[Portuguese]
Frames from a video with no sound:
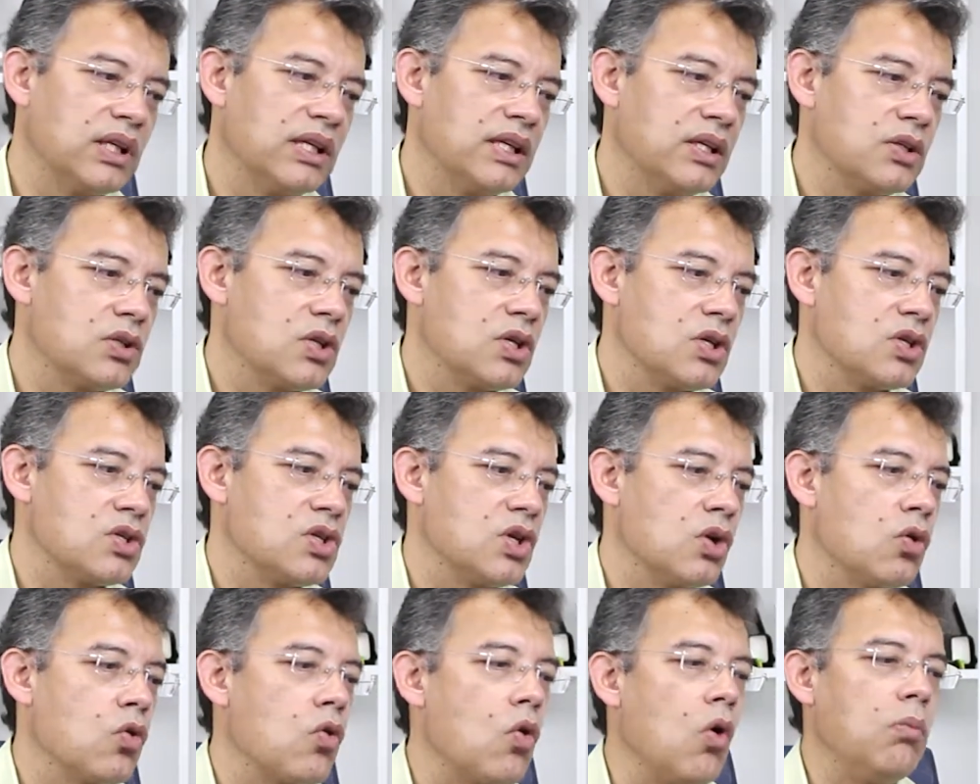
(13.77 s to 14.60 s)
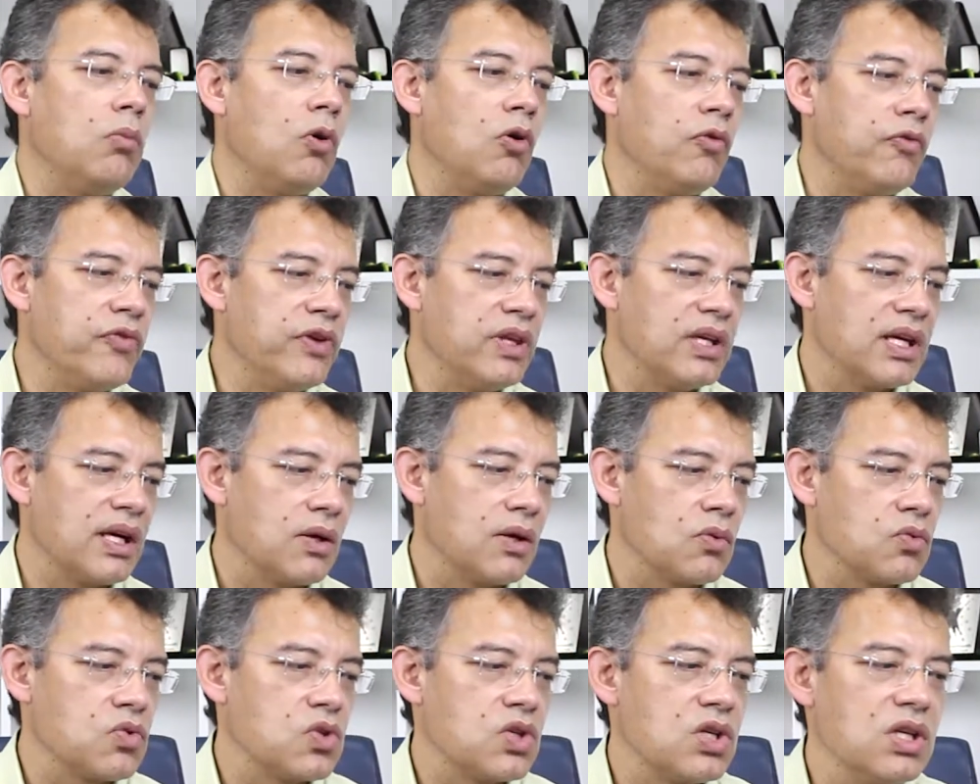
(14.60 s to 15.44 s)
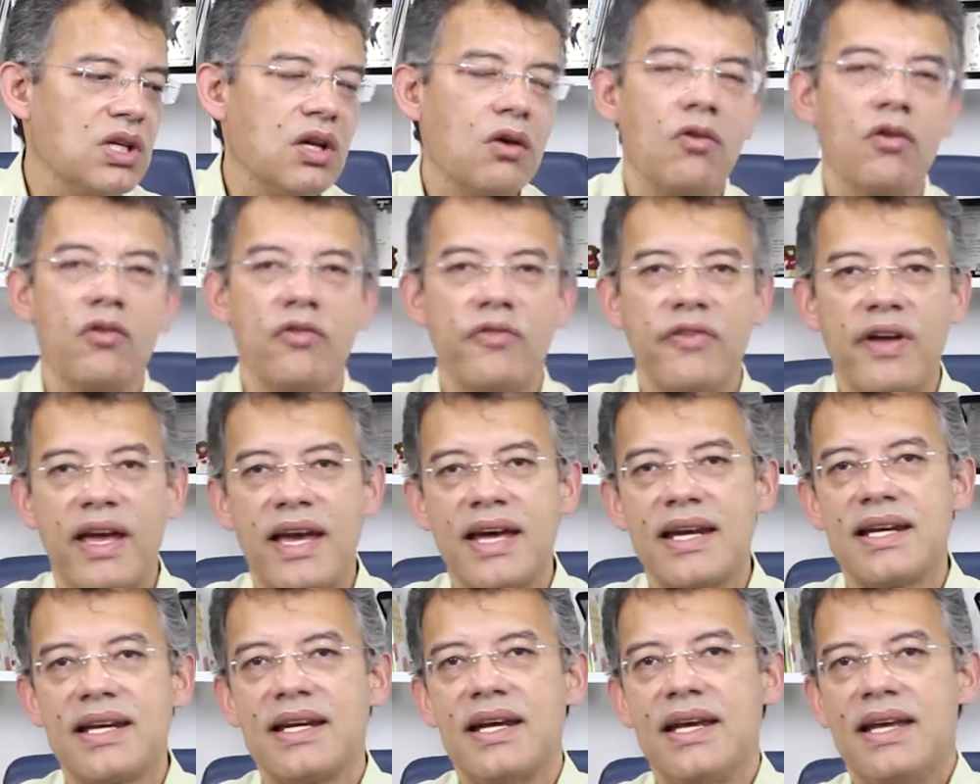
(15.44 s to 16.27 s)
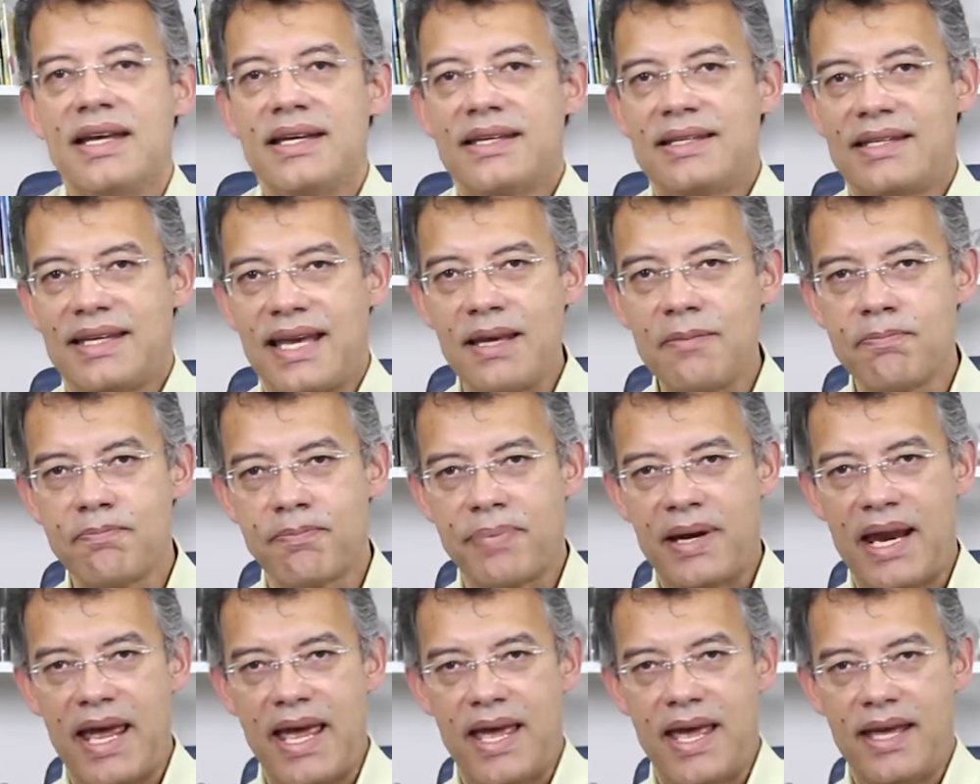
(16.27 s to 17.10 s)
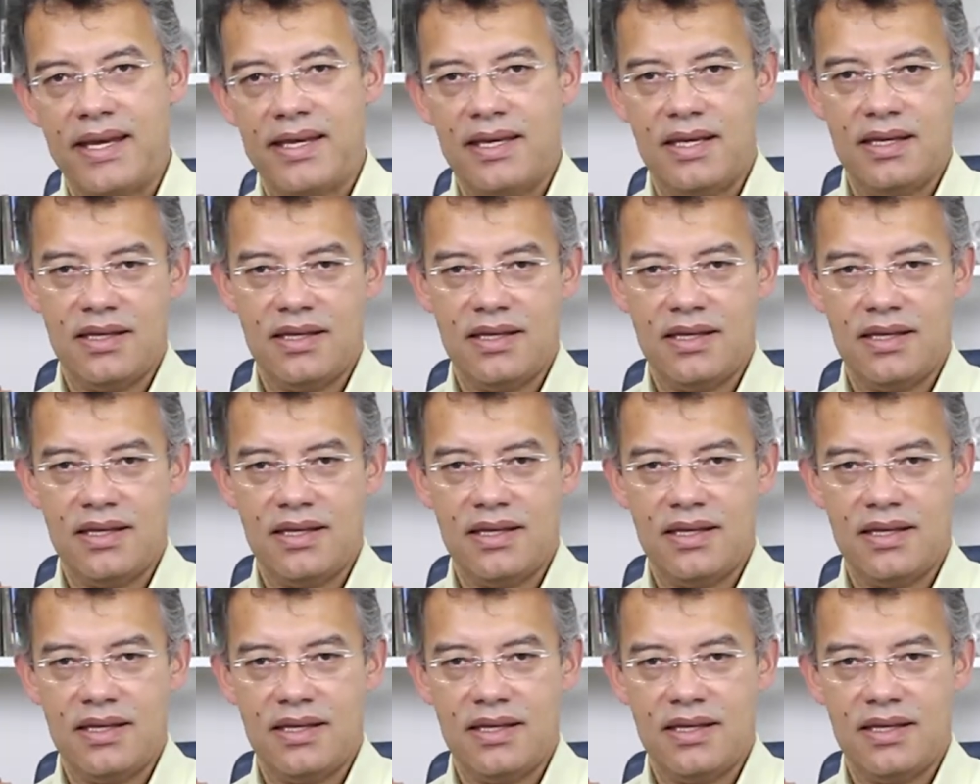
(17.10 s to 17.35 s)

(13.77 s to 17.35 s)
Ele diz: e como ouvirão se não houver quem pregue?